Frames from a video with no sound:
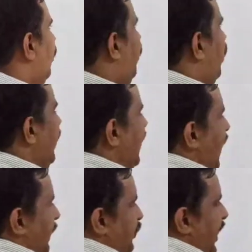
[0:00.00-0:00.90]
वही
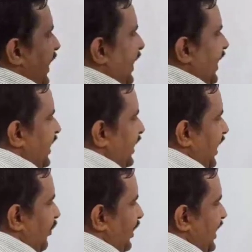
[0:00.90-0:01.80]
आप करेंगे
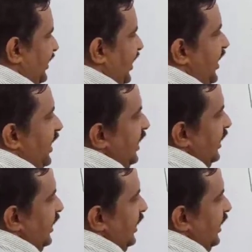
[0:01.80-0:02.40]
केवल ये थ्री